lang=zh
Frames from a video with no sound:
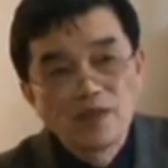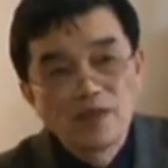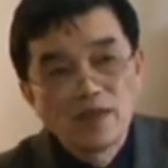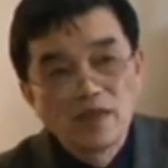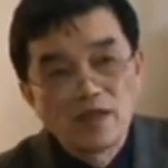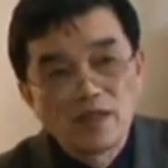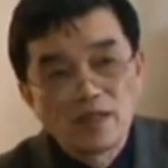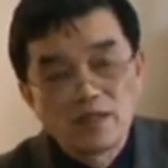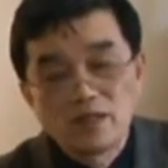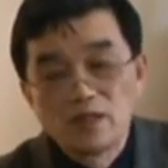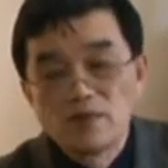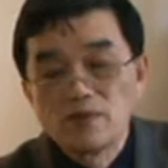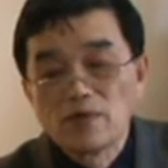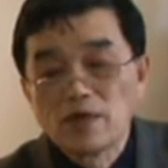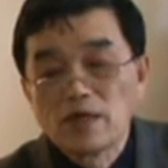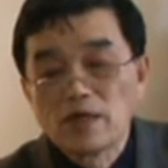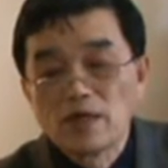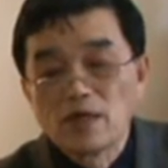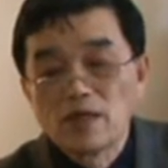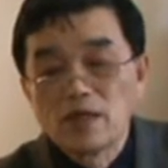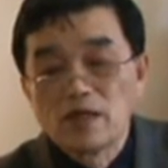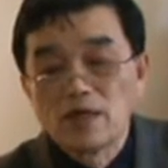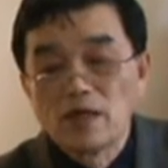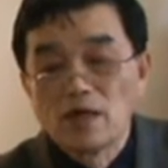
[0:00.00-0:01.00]
啊成为
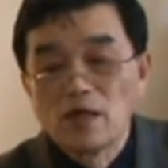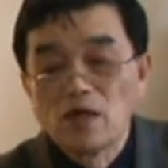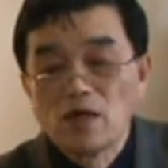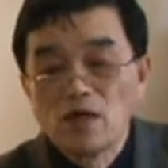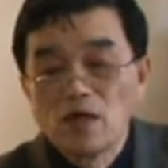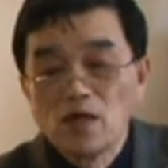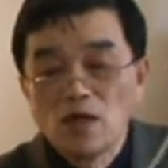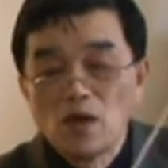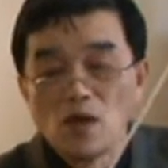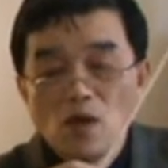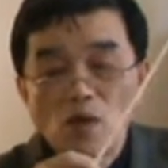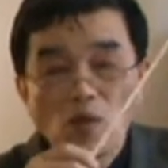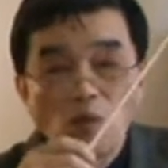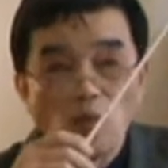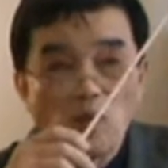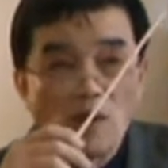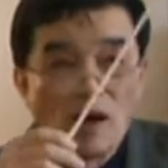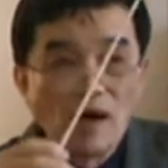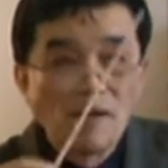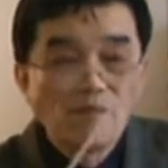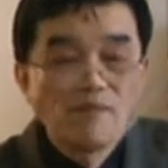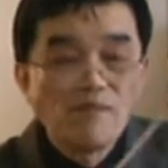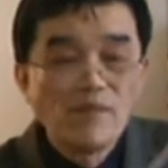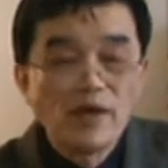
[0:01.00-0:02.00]
一个
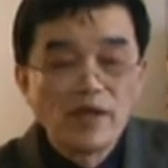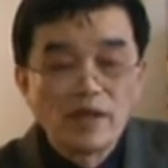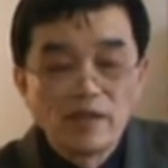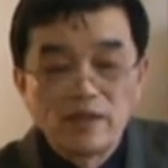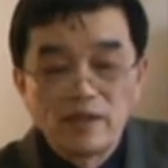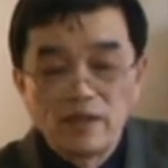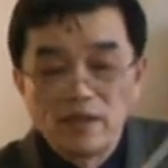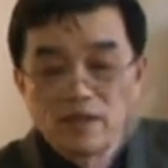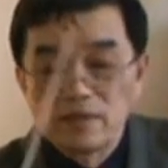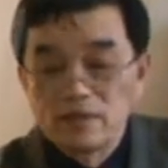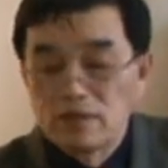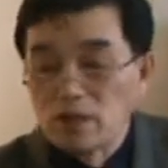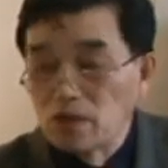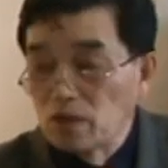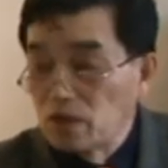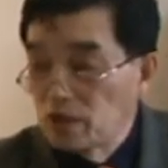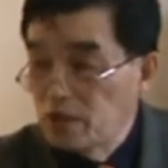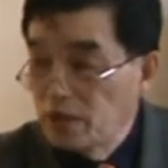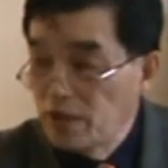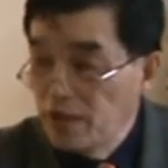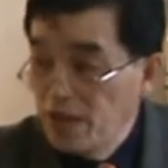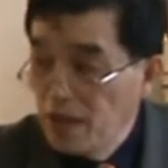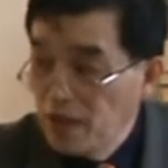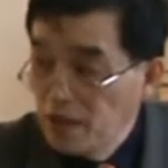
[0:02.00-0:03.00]
完美的叫
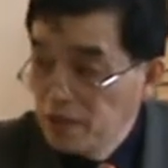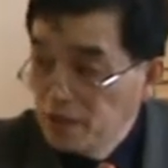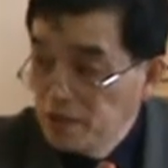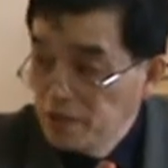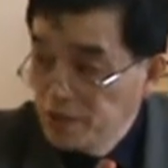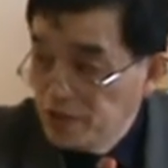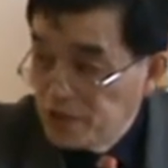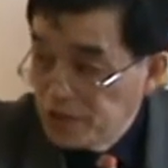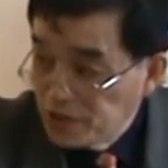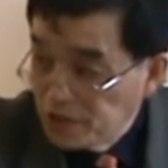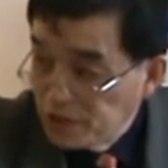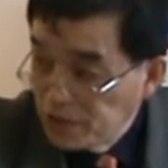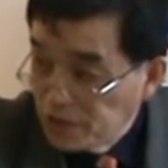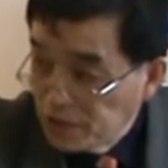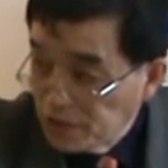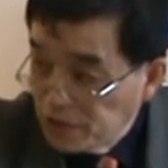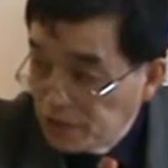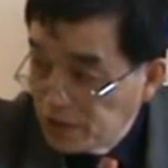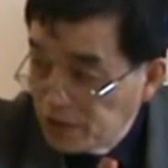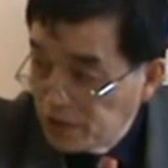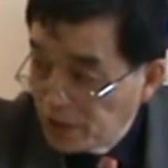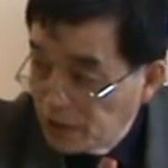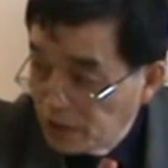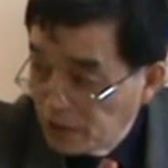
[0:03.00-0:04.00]
天启
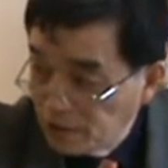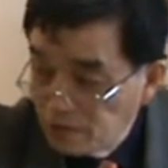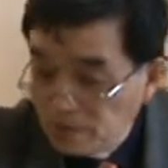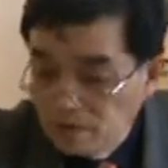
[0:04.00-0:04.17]
形象。